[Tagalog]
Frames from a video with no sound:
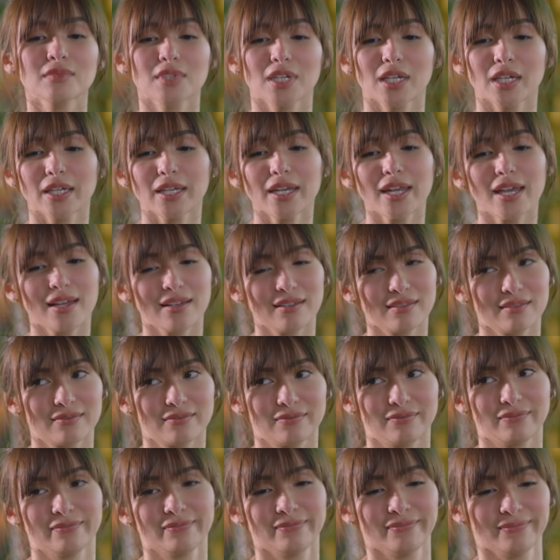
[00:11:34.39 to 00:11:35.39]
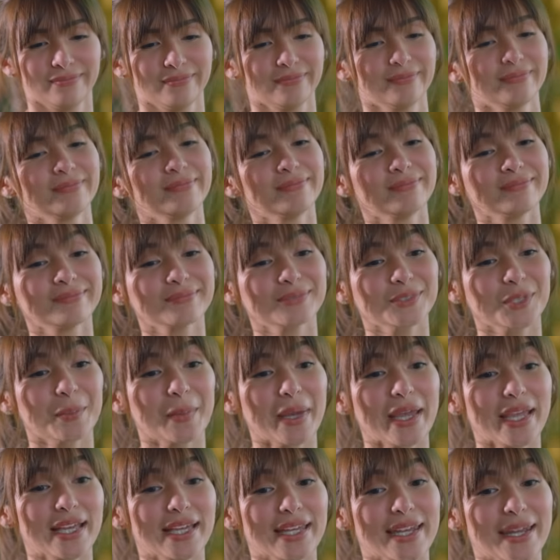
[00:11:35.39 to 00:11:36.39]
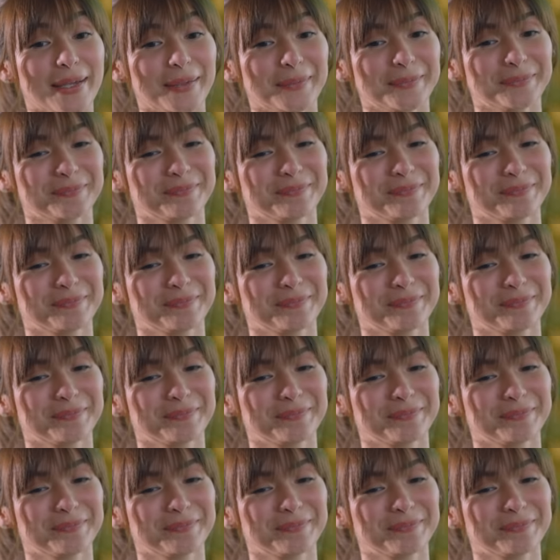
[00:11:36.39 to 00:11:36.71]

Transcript: Sige na. Kumain ka na.